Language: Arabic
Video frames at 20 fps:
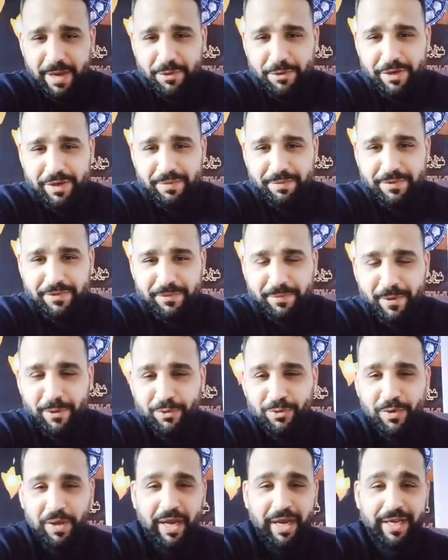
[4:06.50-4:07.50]
ونلمس
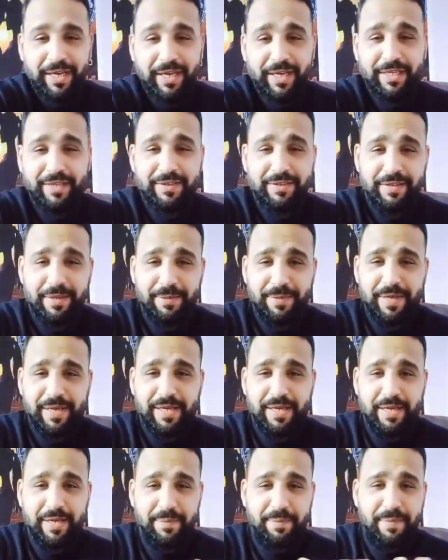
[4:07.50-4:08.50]
موضوع حلقتنا
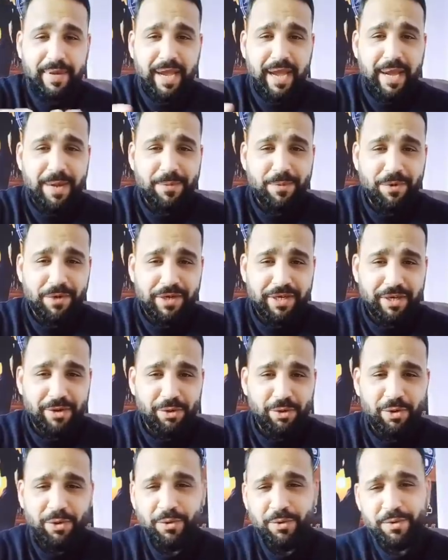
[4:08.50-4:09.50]
بقى مع برج
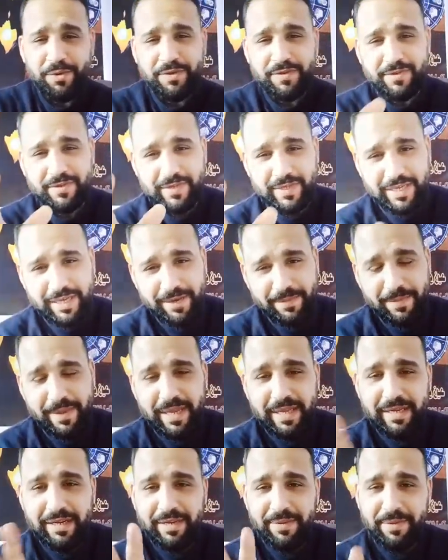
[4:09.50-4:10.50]
الحوت
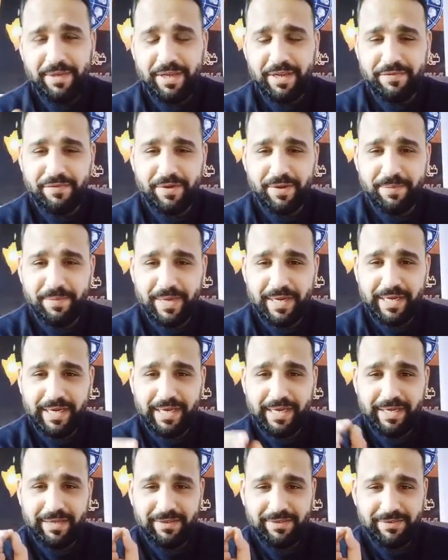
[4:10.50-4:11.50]
الماء اللي بيجي في
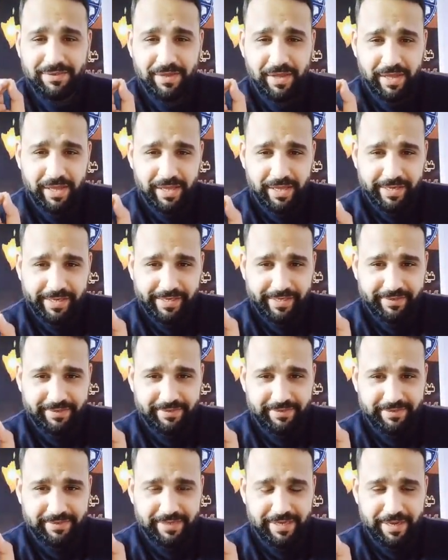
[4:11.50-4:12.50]
المركز
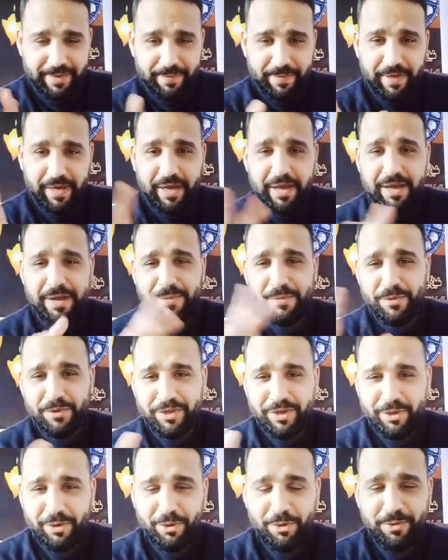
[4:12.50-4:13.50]
السابع اه
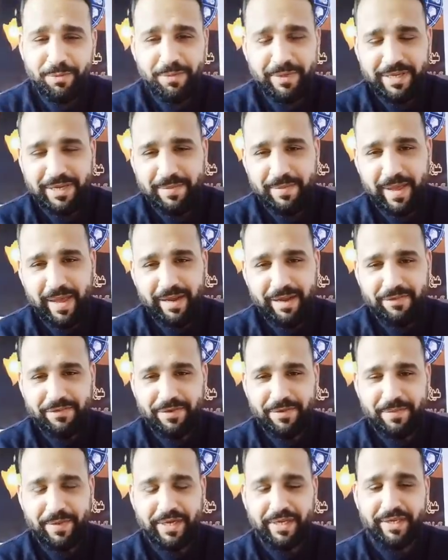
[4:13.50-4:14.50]
برج الحوت بيجي معانا في
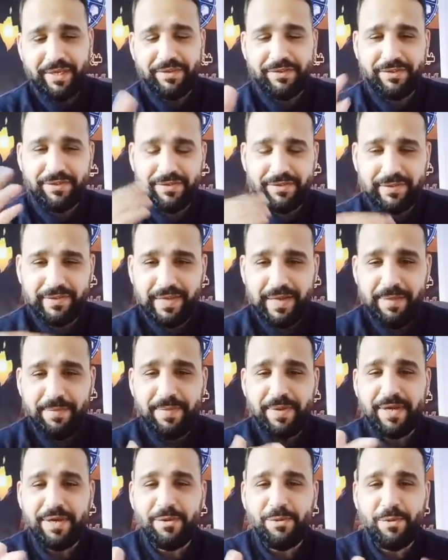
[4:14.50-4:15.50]
المركز
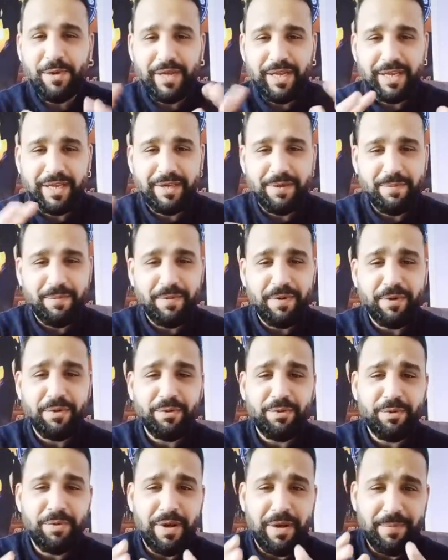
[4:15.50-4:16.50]
السابع ولكن
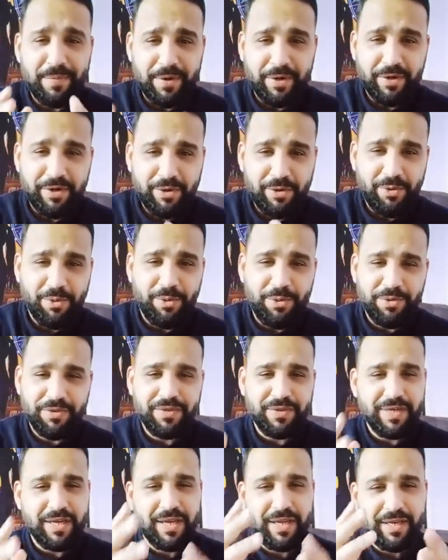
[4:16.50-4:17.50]
برضو ابراج
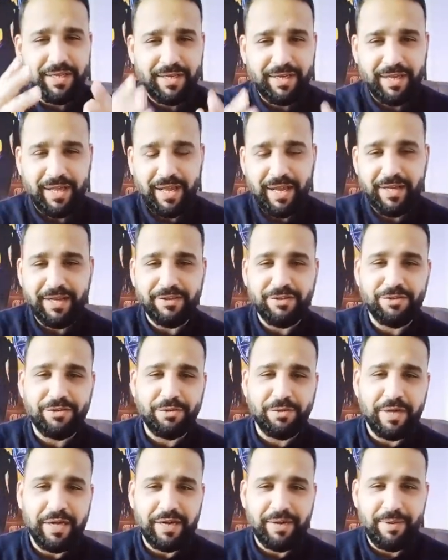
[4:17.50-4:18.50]
الحوت يعني الحاجة
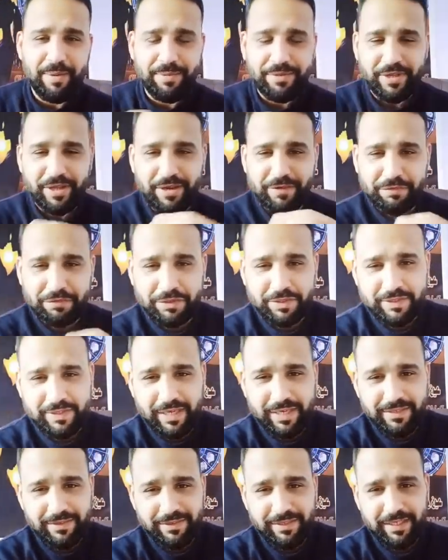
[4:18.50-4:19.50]
الصغيرة ما بتعرفش
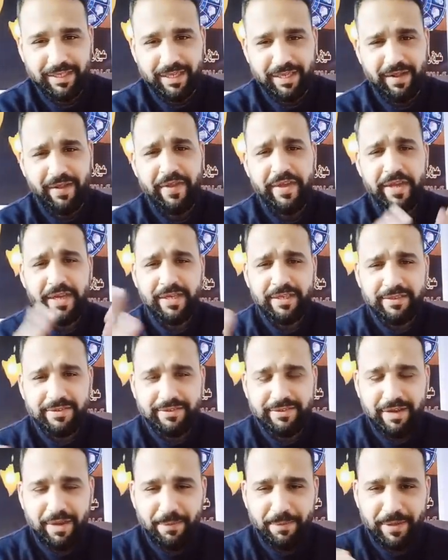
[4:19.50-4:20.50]
تعديها
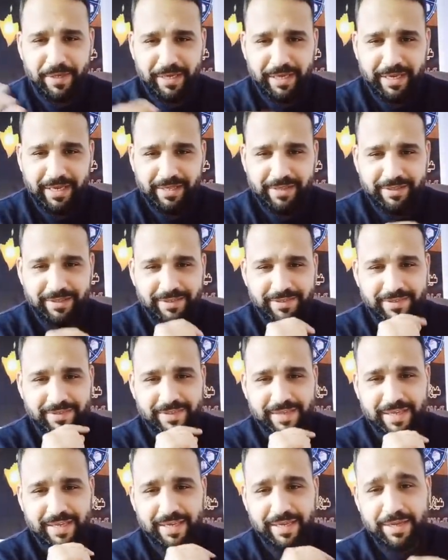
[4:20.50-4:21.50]
صعب ان هي
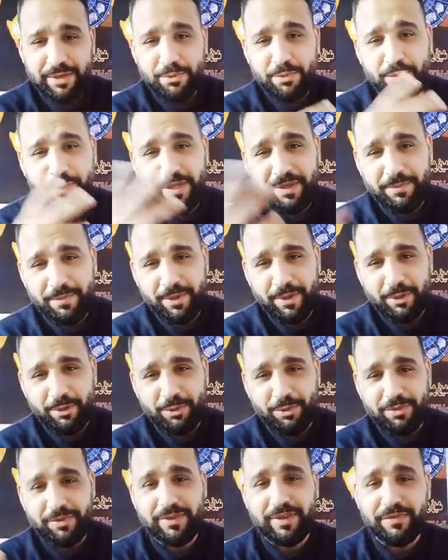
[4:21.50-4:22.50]
تنساها
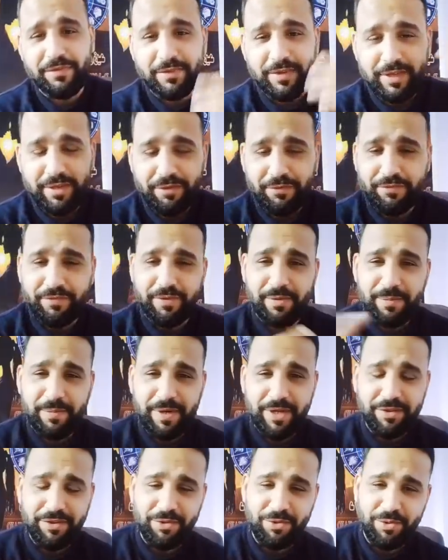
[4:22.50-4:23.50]
وبرضو التفكير في
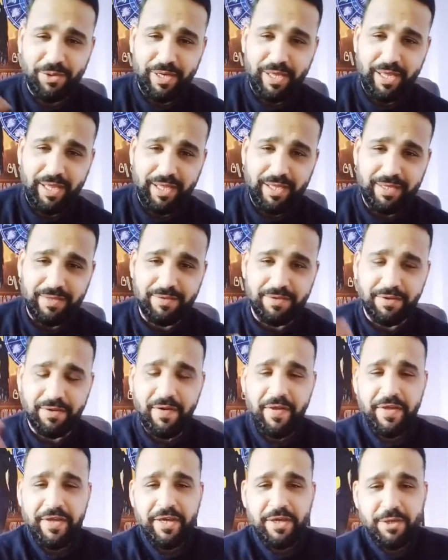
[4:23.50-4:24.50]
الماضي والحاضر
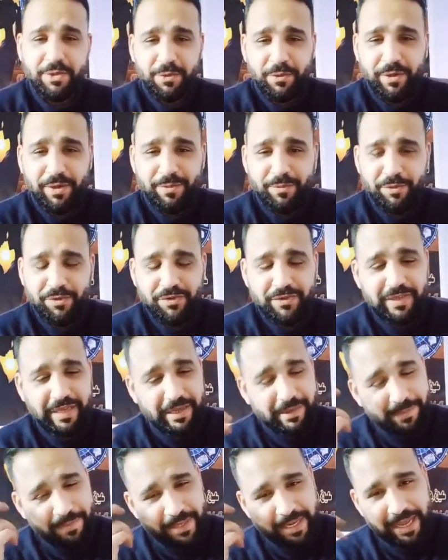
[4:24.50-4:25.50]

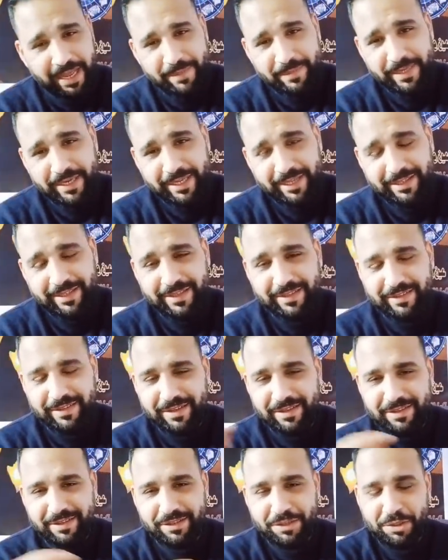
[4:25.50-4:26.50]
والمستقبل عملية
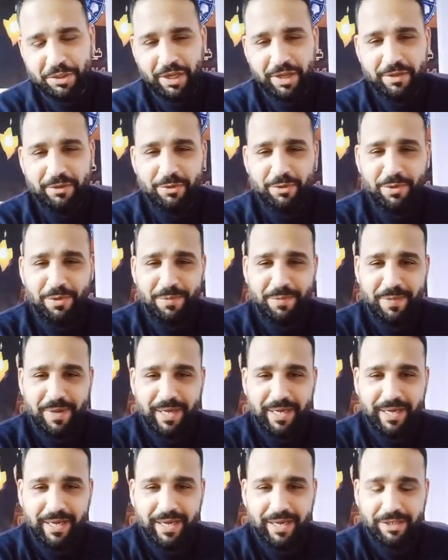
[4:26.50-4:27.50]
التطنيش عندهم ما
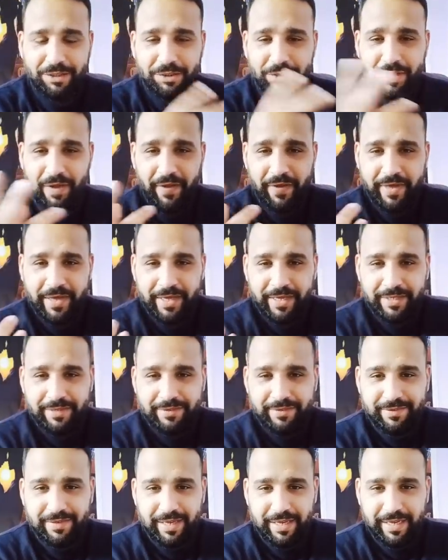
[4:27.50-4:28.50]
هياش
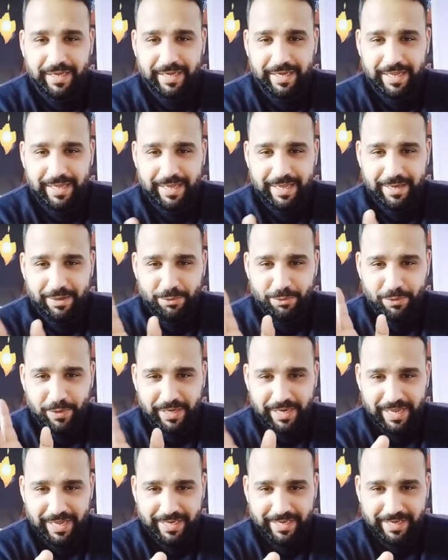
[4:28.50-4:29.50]
سهلة
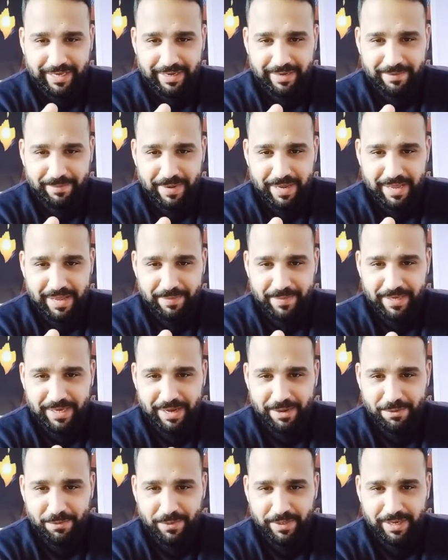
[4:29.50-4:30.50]
ولكن بقى من
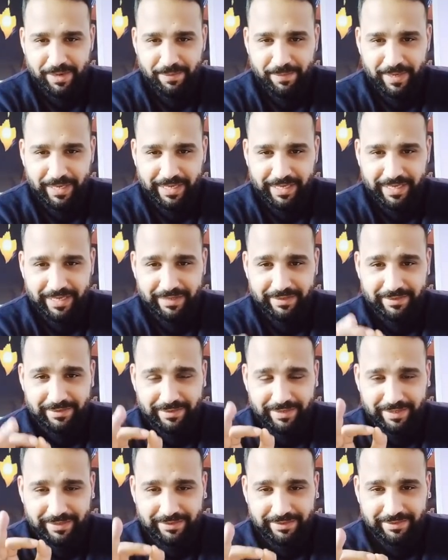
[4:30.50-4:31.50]
أول
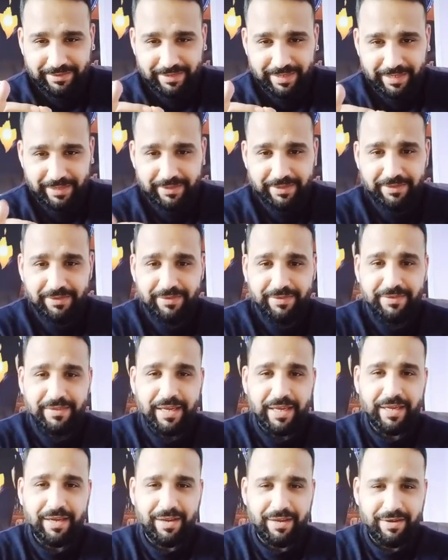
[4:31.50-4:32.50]
المركز السادس
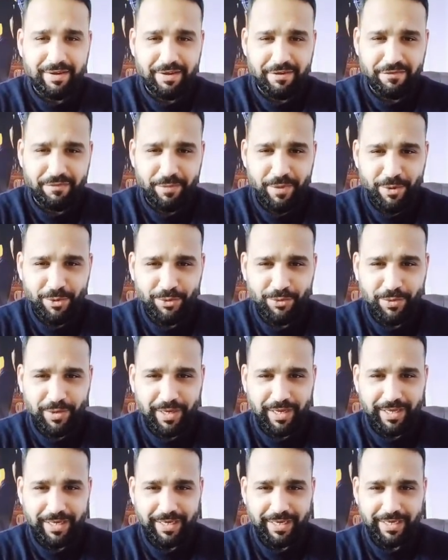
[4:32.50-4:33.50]
دخلنا في موضوع
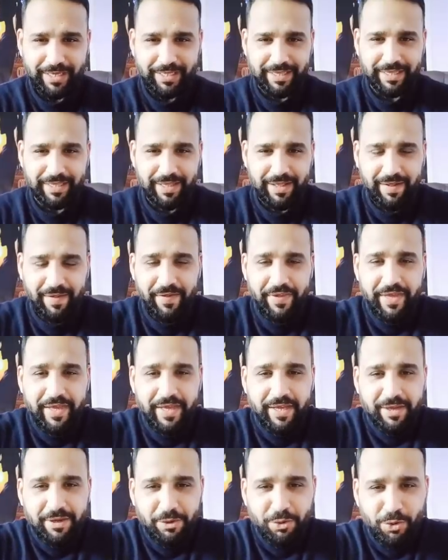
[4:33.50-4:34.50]
حلقتنا
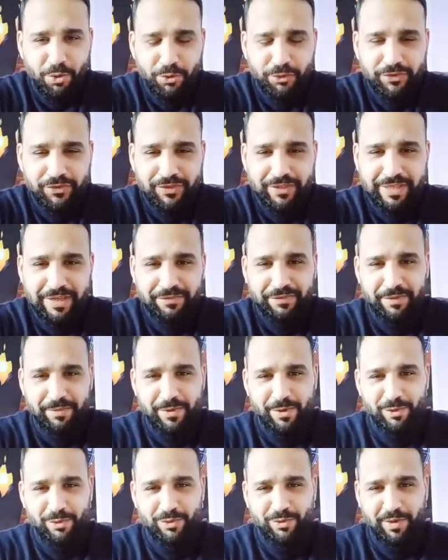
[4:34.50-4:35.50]
غصنا في
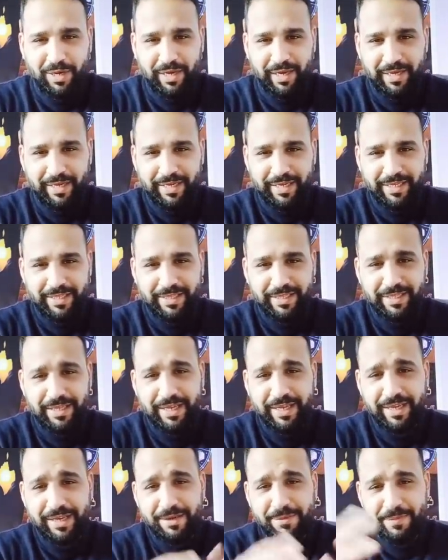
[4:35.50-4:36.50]
موضوع
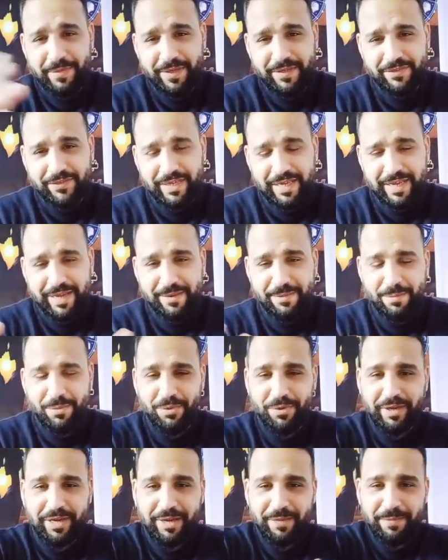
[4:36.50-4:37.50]
حلقتنا الميزان
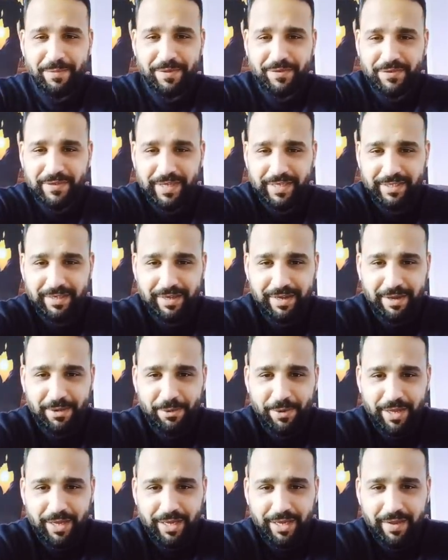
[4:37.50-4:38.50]
برج الميزان
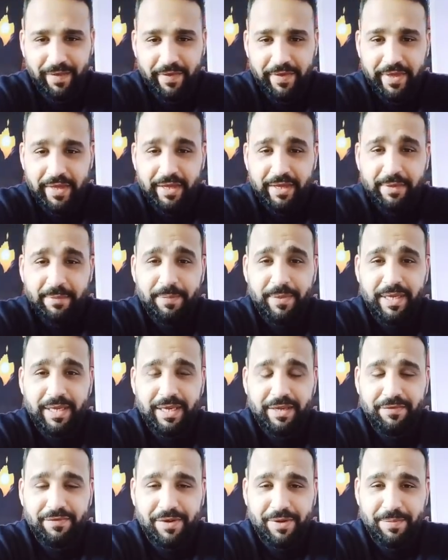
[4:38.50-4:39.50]
الهوائي
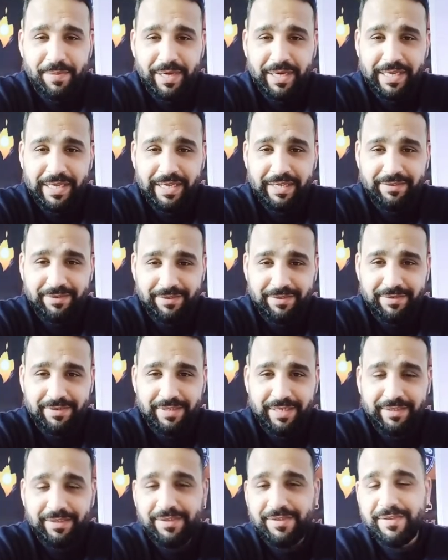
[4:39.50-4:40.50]
بيجي في المركز
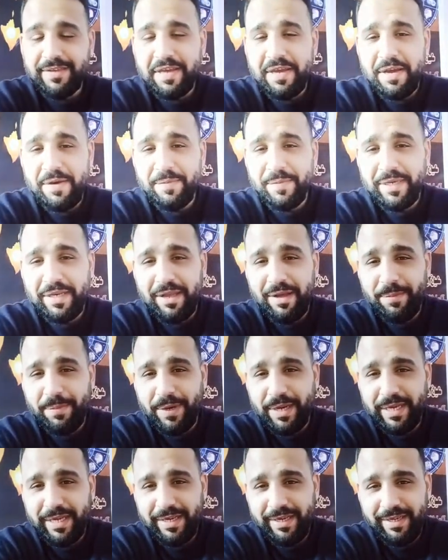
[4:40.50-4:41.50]
السادس اه من
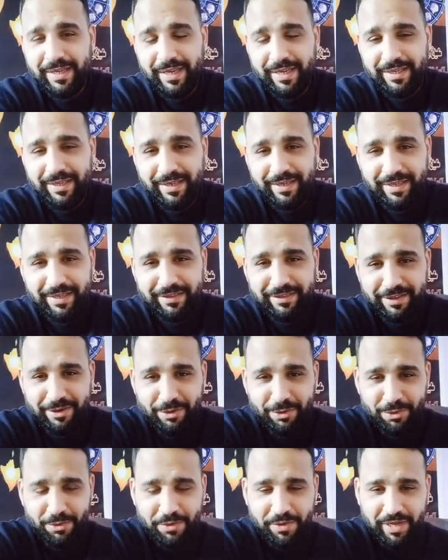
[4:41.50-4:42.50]
الأبراج اللي احنا
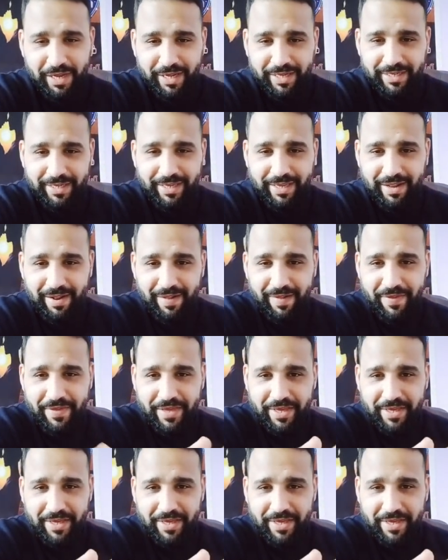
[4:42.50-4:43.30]
نقدر نقول عليها